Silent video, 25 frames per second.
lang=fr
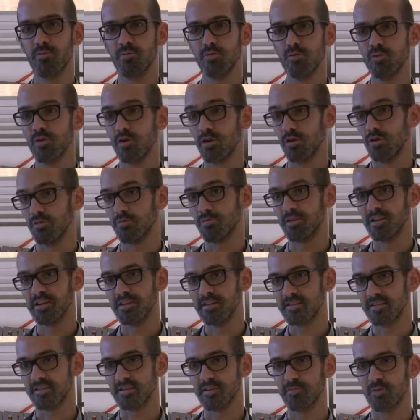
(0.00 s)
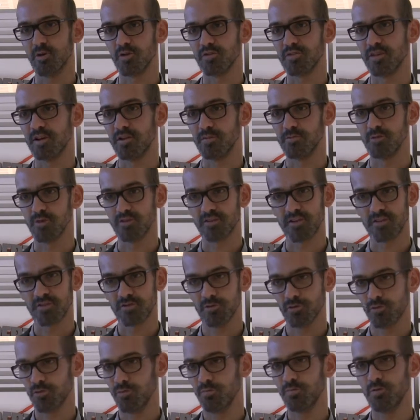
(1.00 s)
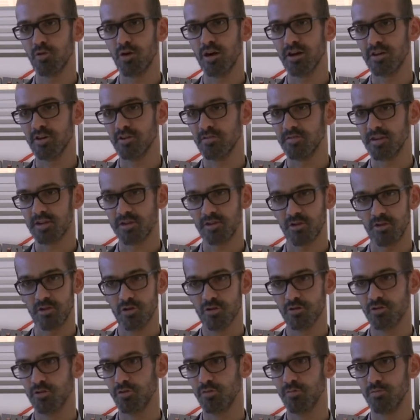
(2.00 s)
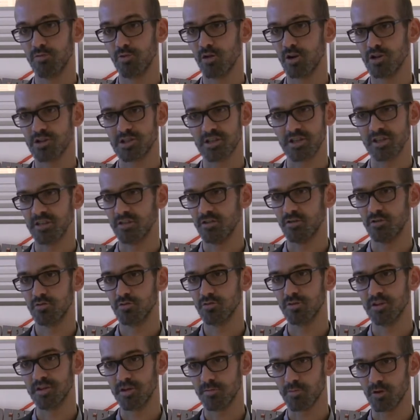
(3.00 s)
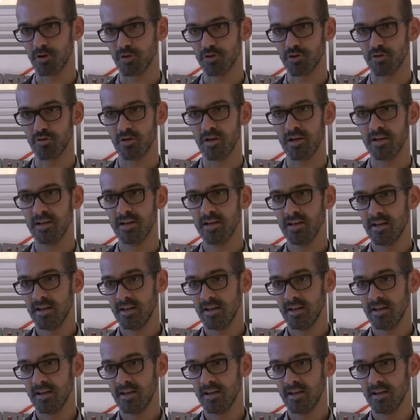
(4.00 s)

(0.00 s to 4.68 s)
pour pour euh, payer ses dépenses d'alimentation, pour aller en vacances, pour acheter euh, tout et n'importe quoi.